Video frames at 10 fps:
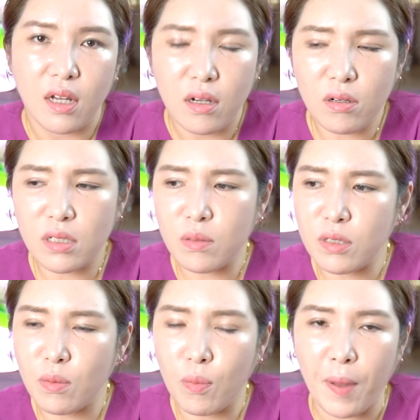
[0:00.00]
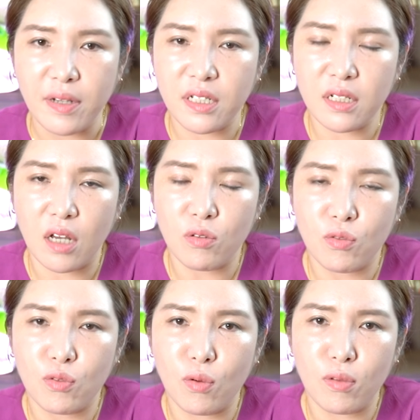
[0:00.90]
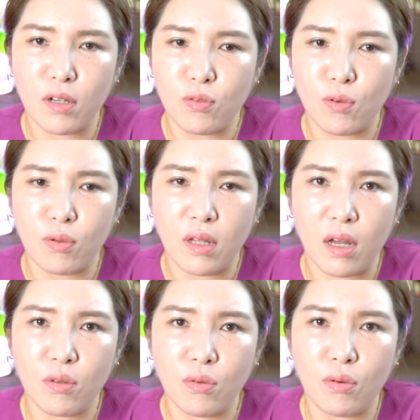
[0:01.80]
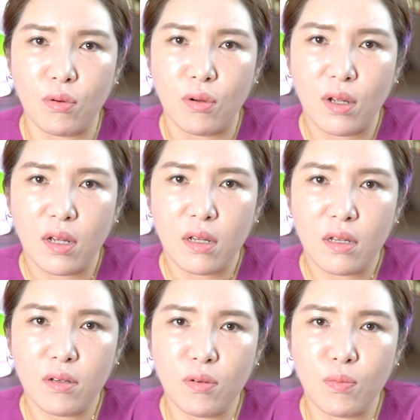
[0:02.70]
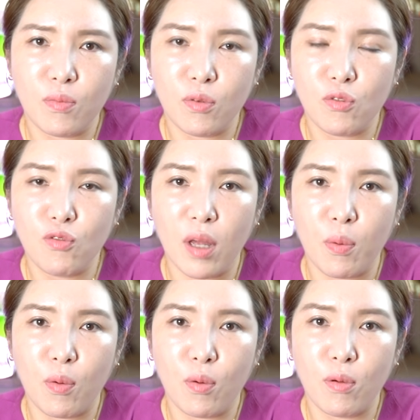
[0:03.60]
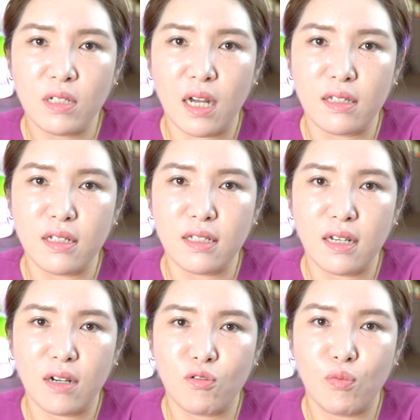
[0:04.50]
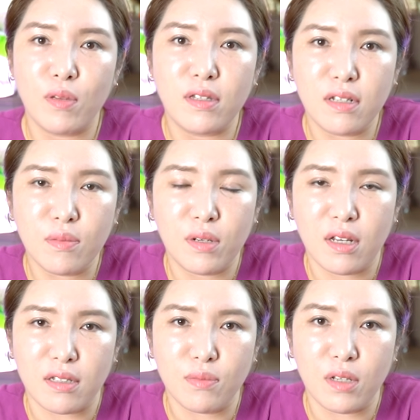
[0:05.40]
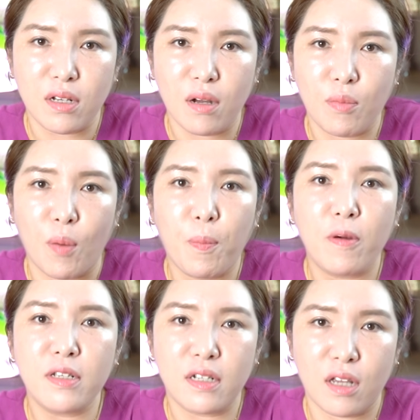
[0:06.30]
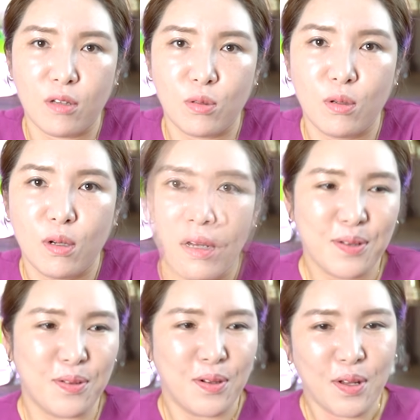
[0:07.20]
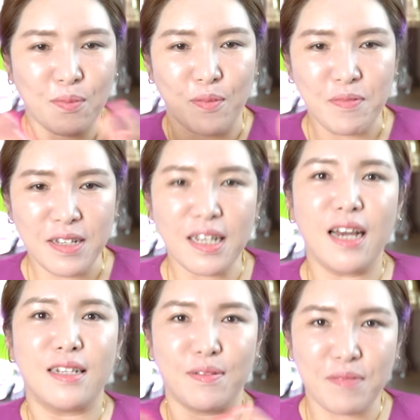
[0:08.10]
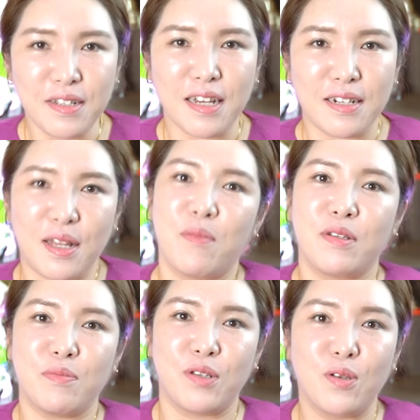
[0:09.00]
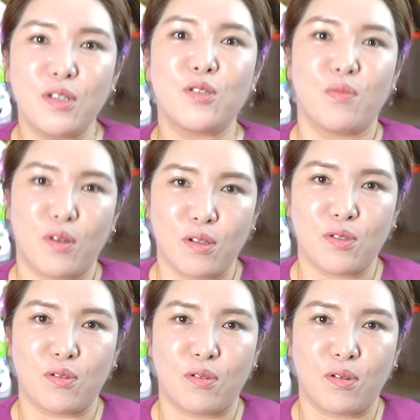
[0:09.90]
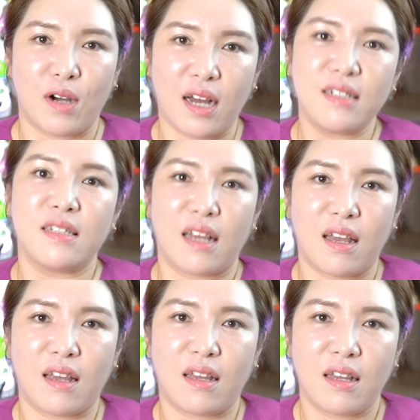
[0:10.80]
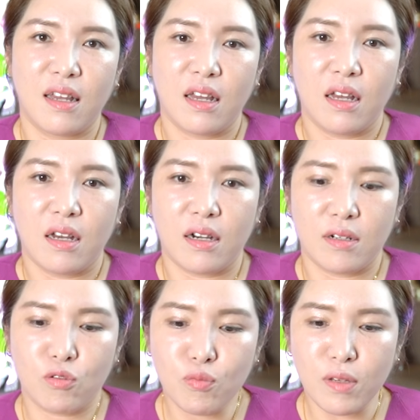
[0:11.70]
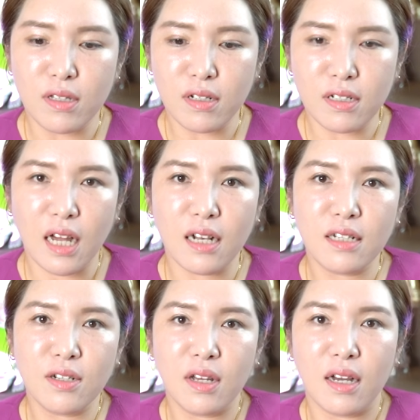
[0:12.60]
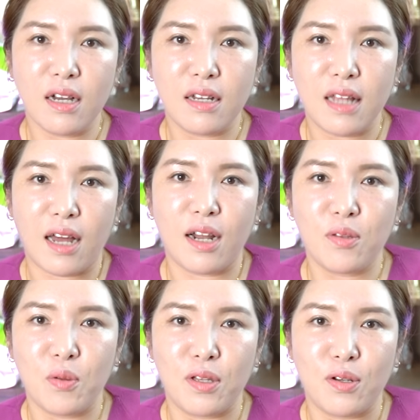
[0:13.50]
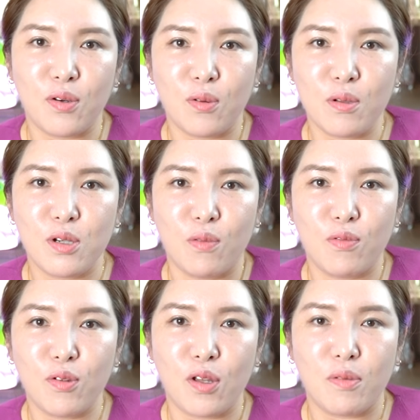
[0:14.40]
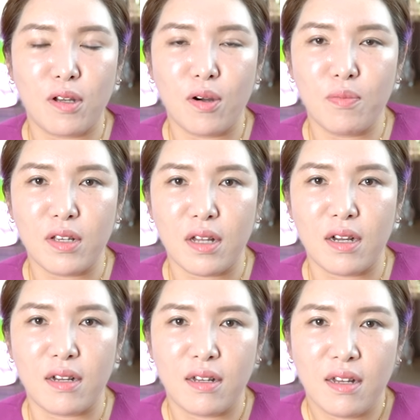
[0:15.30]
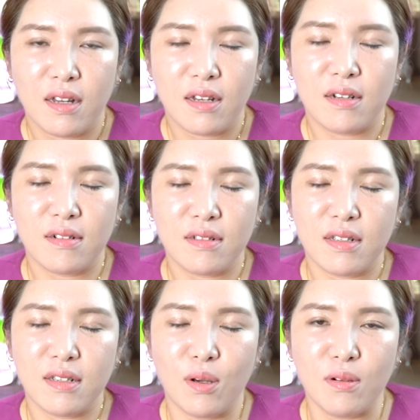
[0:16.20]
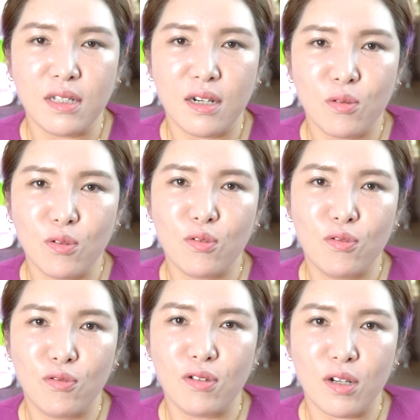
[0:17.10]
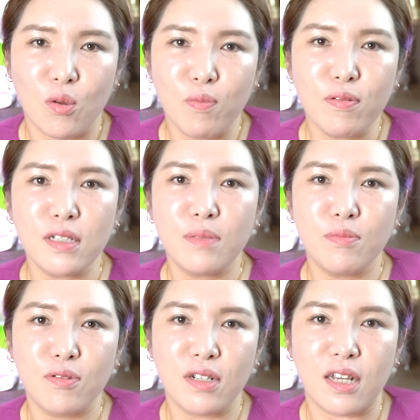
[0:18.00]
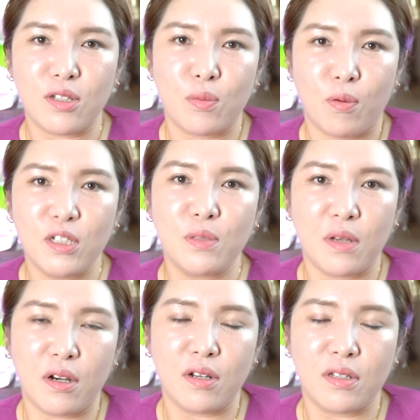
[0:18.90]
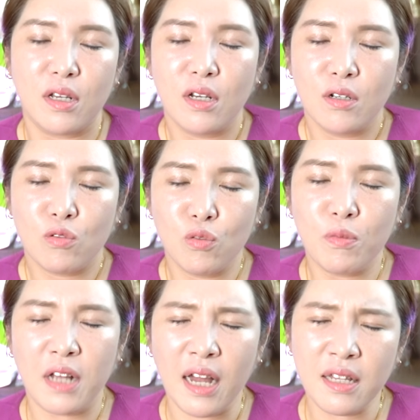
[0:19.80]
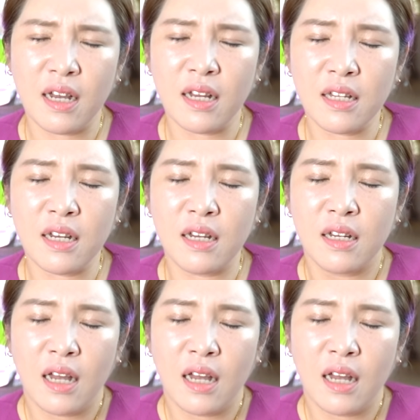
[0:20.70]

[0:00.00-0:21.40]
그리고 지금 이제 뭐 백신 계속 들어온다 들어온다 해도 이거 뭐 눈에 보지 않는 이상 국민들이 믿겠습니까? 몇 번이나 계속 이거 뭐 핑계 아닌 핑계를 대면서 미뤄지고미뤄지고 하는데 어, 국민들을 살리셔야 나라도 있는 거고 정부도 있는 겁니다. 어, 이 영상 꼭 누군가 높으신 분들께서 보시면 국민 하나하나